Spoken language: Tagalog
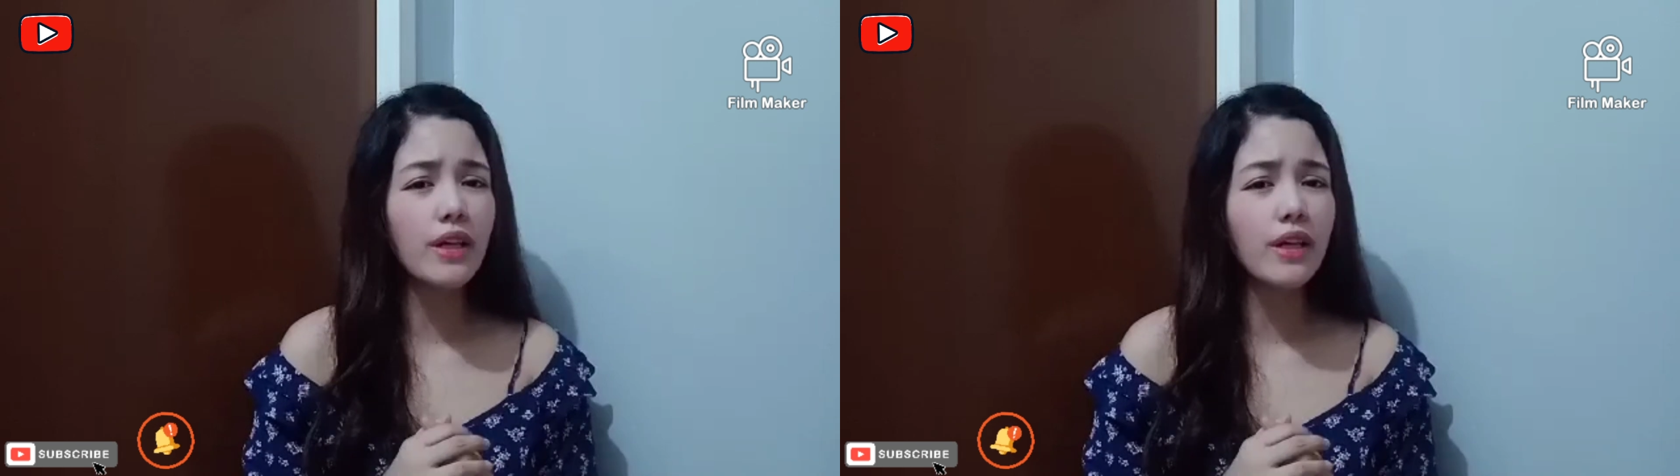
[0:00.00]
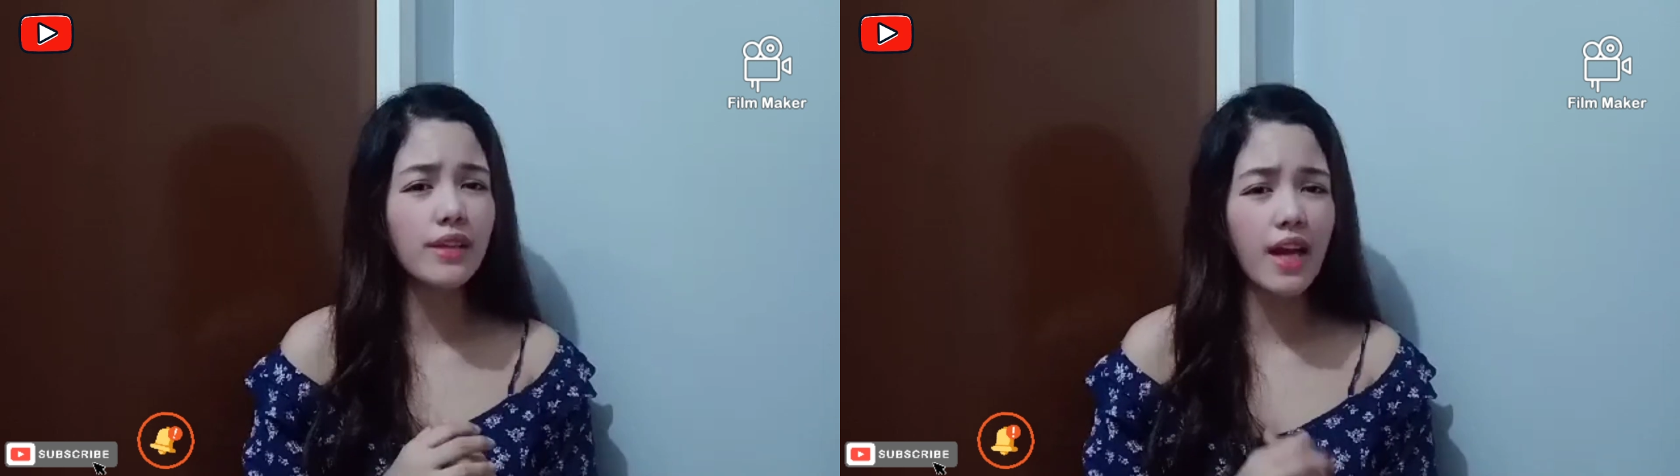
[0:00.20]

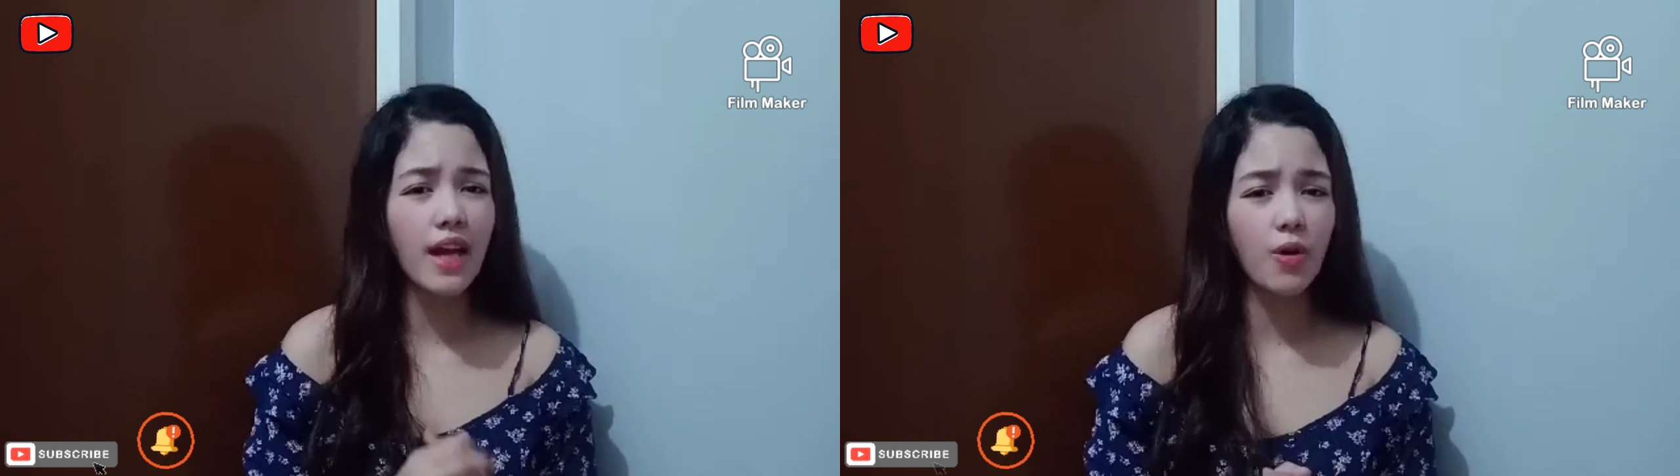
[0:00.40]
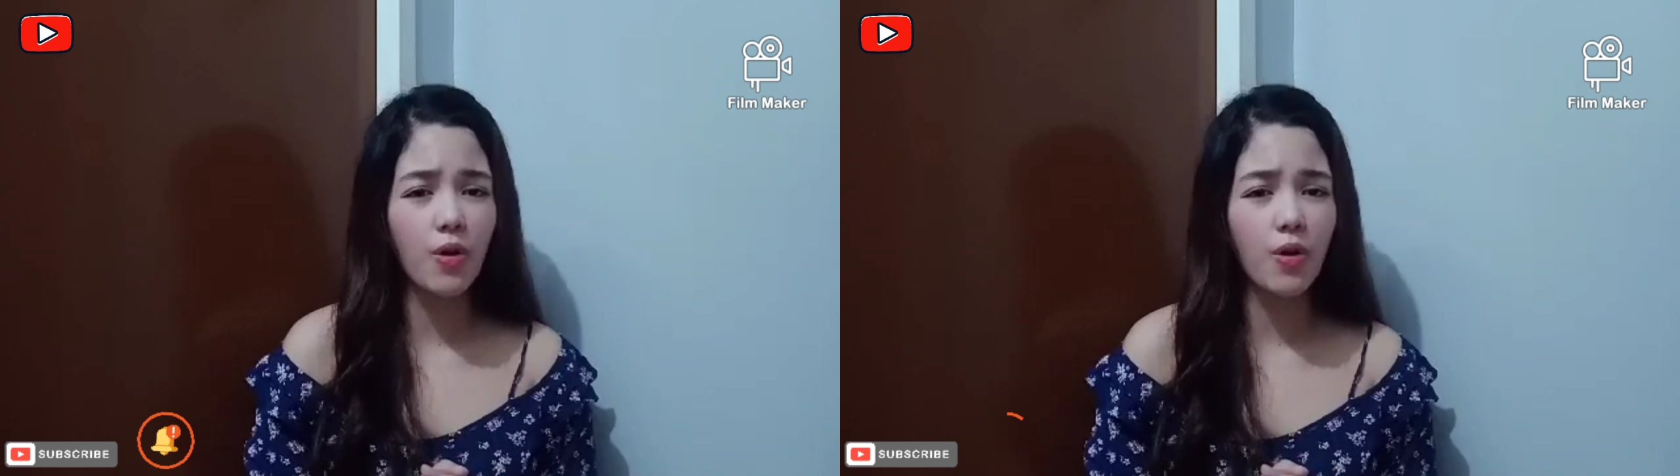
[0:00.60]

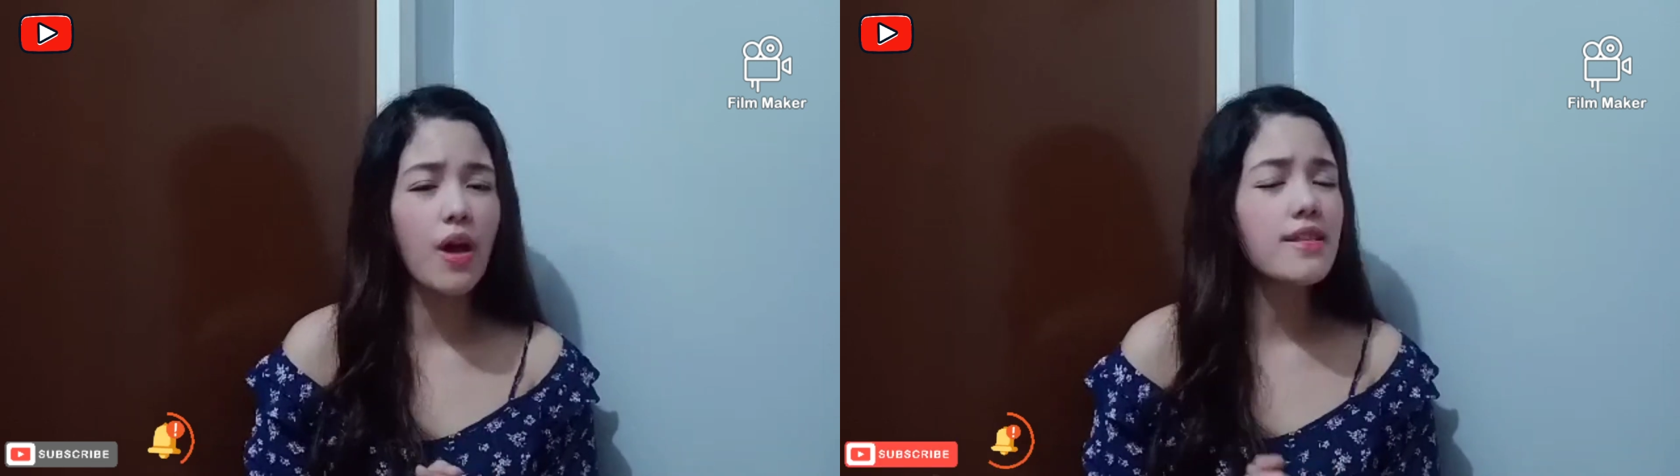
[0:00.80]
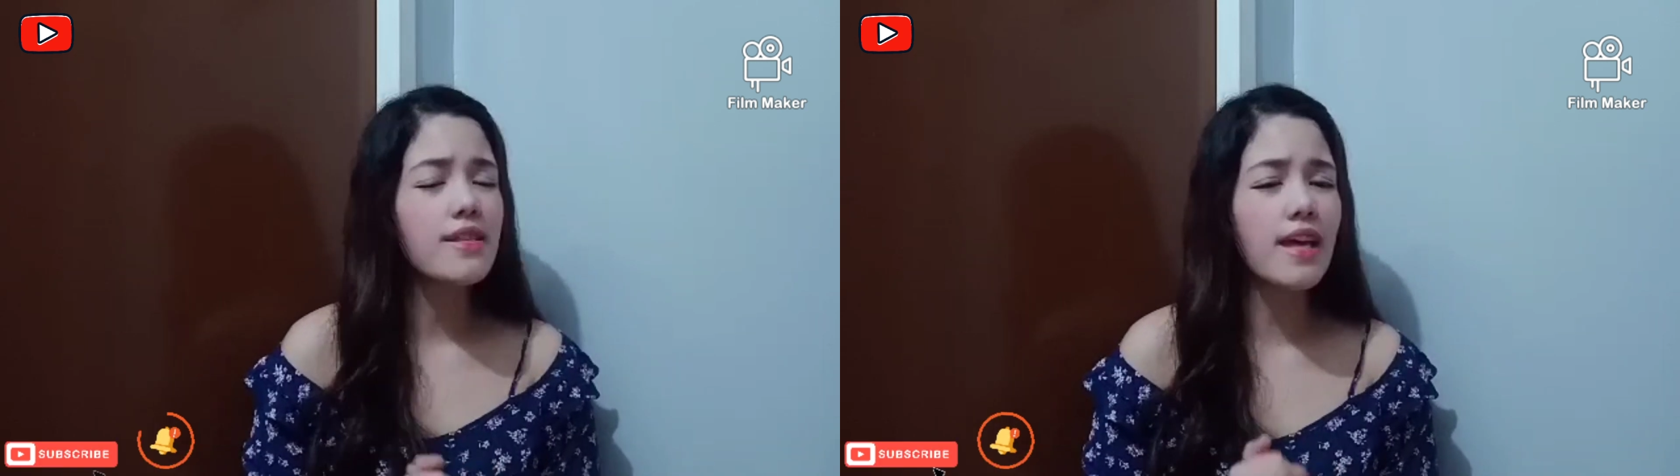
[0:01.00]
nakatuwang
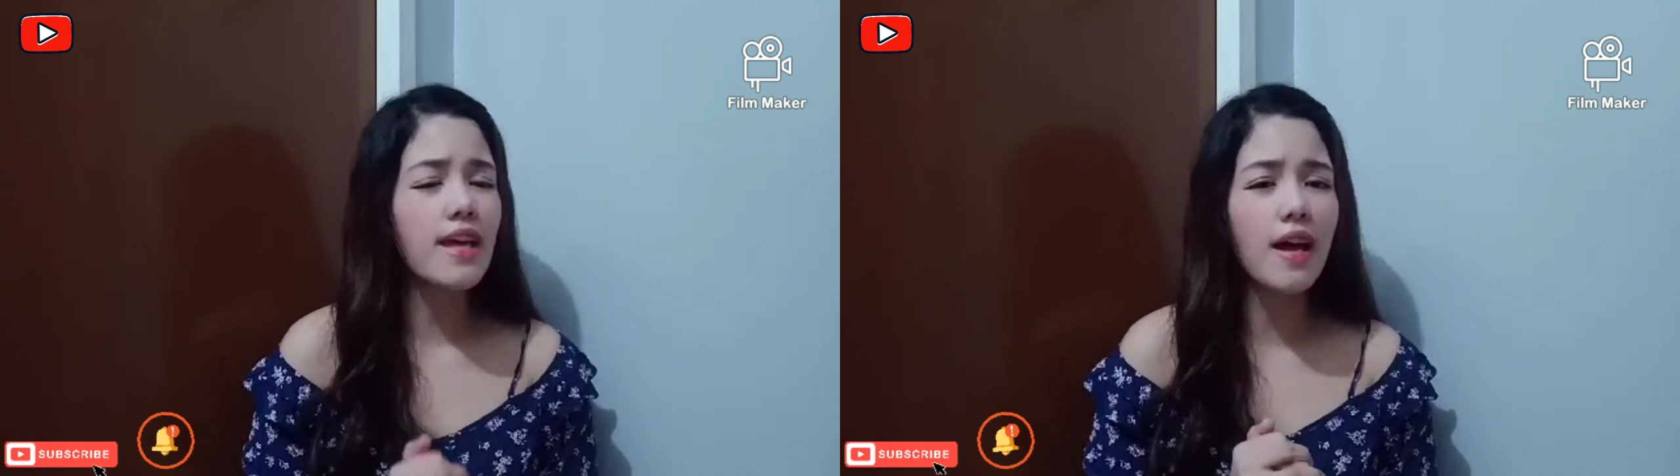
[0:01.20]
tayo